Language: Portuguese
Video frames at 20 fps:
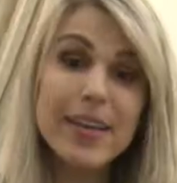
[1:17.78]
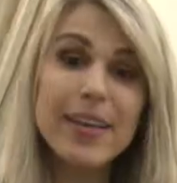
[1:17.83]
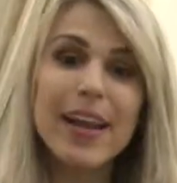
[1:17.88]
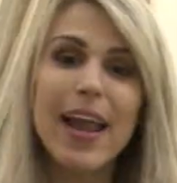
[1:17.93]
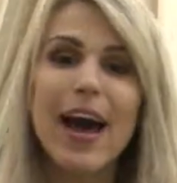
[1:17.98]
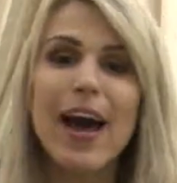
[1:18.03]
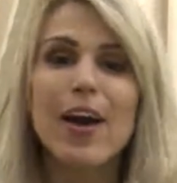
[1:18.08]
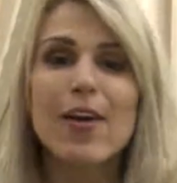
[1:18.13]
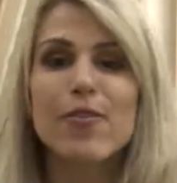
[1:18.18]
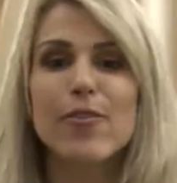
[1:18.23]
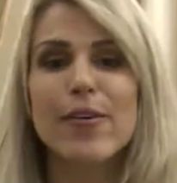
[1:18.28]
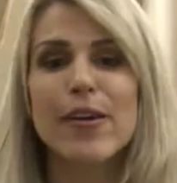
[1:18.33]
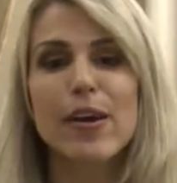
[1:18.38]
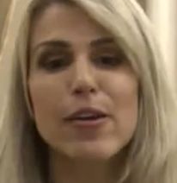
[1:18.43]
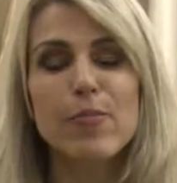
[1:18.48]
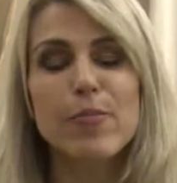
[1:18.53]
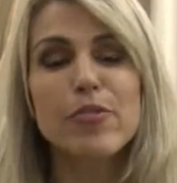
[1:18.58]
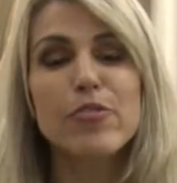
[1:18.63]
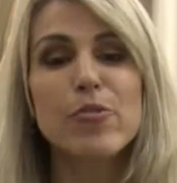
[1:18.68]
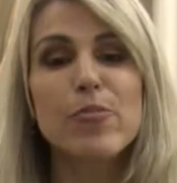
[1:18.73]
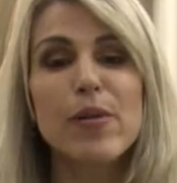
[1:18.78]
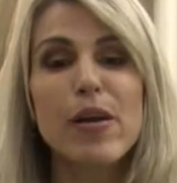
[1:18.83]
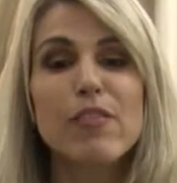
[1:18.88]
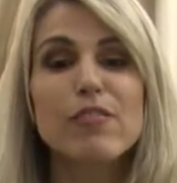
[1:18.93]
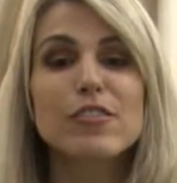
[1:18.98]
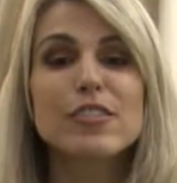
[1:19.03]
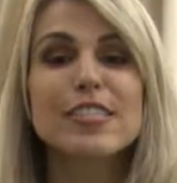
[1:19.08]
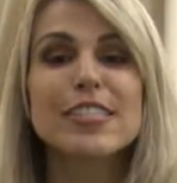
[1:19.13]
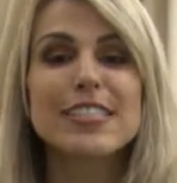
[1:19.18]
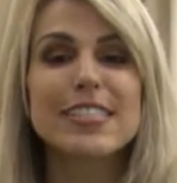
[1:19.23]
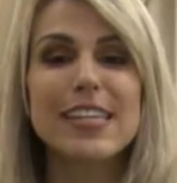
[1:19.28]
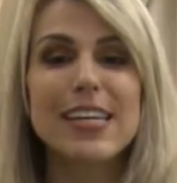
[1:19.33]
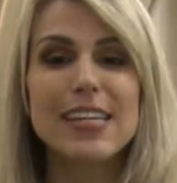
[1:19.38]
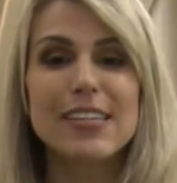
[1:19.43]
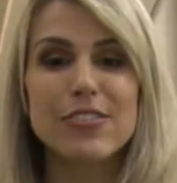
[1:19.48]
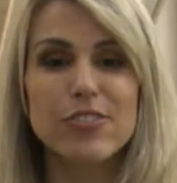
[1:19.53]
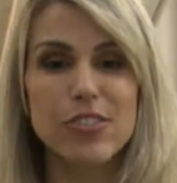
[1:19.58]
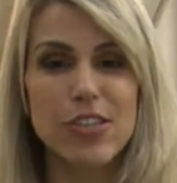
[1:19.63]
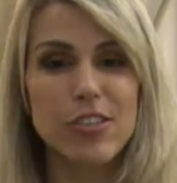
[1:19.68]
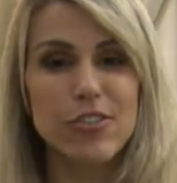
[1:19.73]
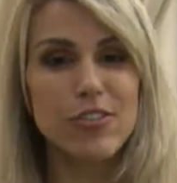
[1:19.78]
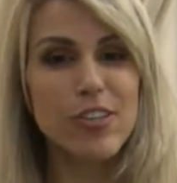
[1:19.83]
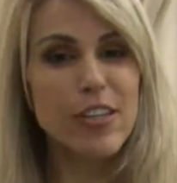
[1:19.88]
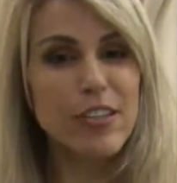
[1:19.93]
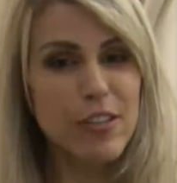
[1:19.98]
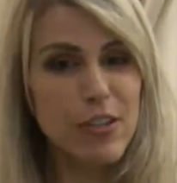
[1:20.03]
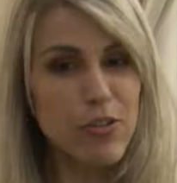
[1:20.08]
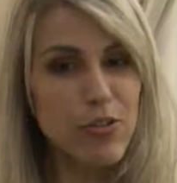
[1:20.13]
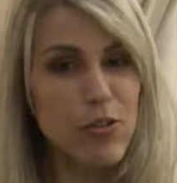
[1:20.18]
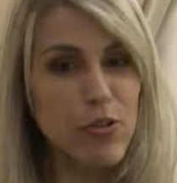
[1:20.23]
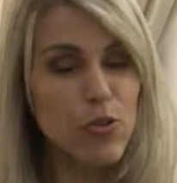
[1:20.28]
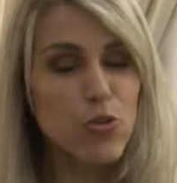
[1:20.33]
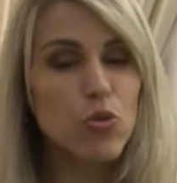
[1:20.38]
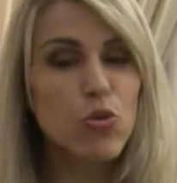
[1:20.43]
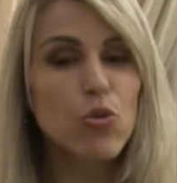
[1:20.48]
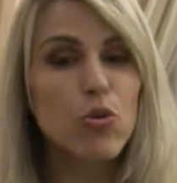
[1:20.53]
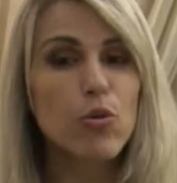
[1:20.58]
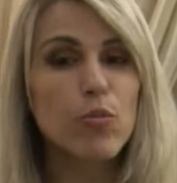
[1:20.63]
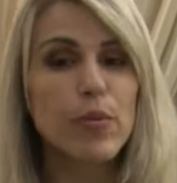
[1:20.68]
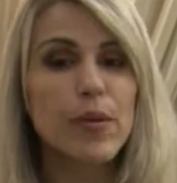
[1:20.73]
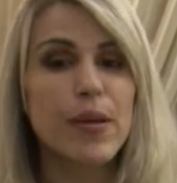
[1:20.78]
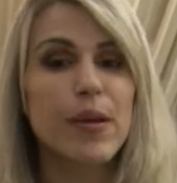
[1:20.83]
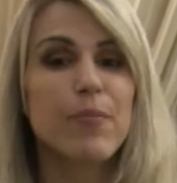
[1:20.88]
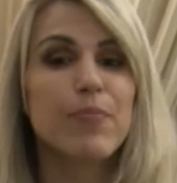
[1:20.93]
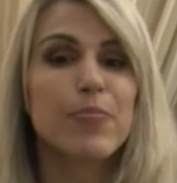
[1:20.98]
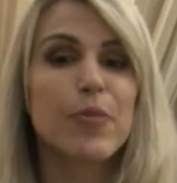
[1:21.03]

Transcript: claro, quero pedir para vocês, gente, entre no YouTube,